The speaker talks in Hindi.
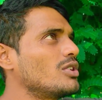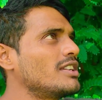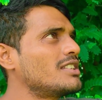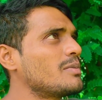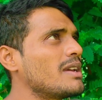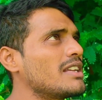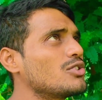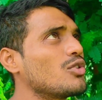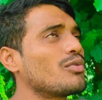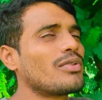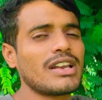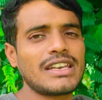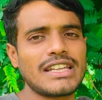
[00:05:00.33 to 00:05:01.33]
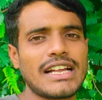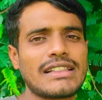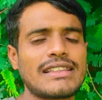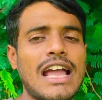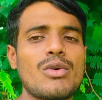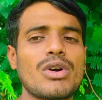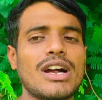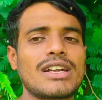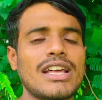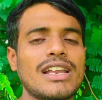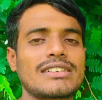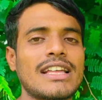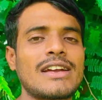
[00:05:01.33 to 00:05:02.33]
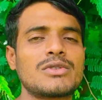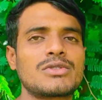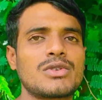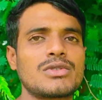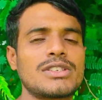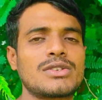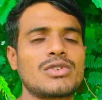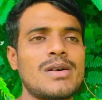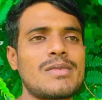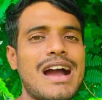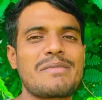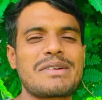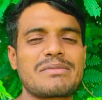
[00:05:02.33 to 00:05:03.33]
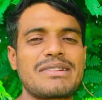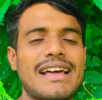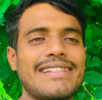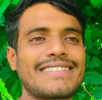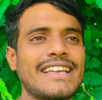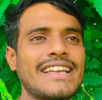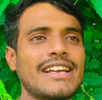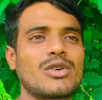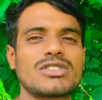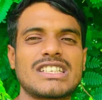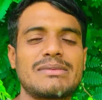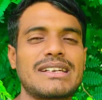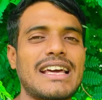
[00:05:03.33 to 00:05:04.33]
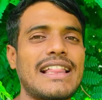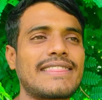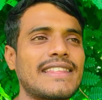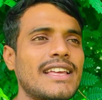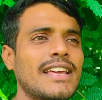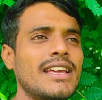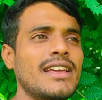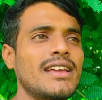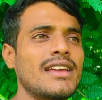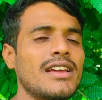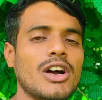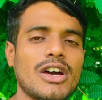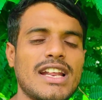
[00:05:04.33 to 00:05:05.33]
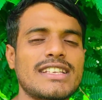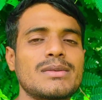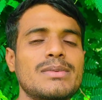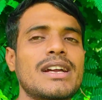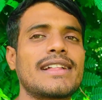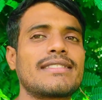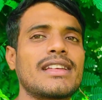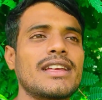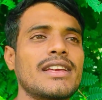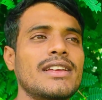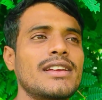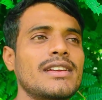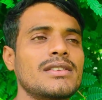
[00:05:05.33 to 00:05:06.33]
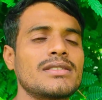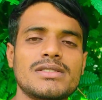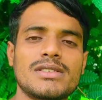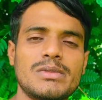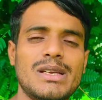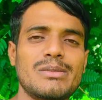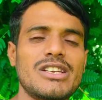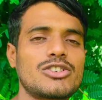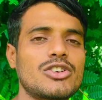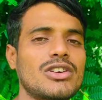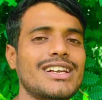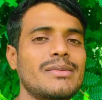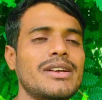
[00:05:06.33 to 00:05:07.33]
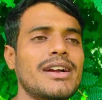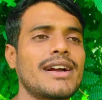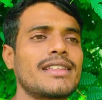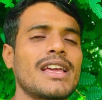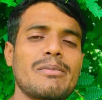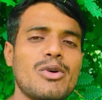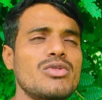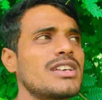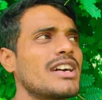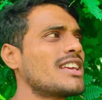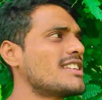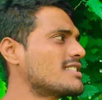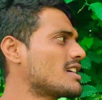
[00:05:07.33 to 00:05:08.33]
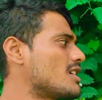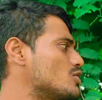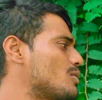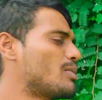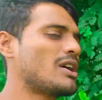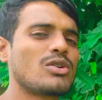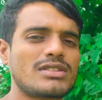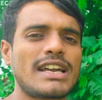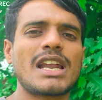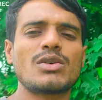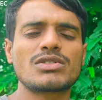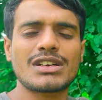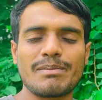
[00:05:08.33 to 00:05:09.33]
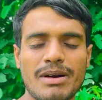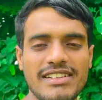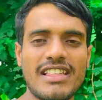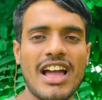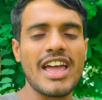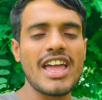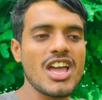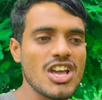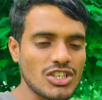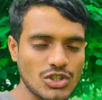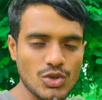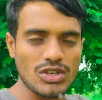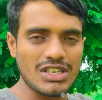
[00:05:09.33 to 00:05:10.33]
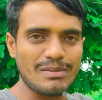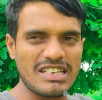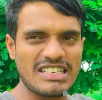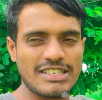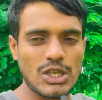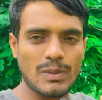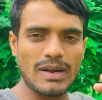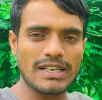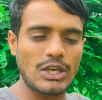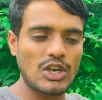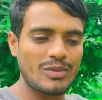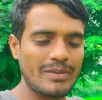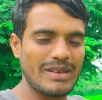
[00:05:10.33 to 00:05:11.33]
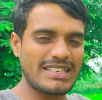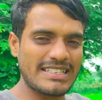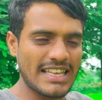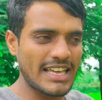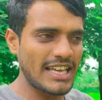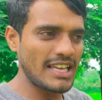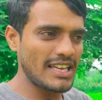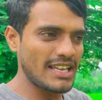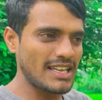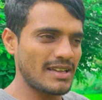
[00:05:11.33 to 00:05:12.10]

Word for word: तो इसमें जो फल निकलता है वो खट्टा लगता है उसको जिसको हम आमट में डालते हैं कोचई में डालते हैं और ऐसी भी खाते हैं इमली चॉकलेट भी खाते हैं बहुत सारे इसका जो फल होता है ना उसका फायदा है जो कि बीस तीस रुपए किलो में बेचते हैं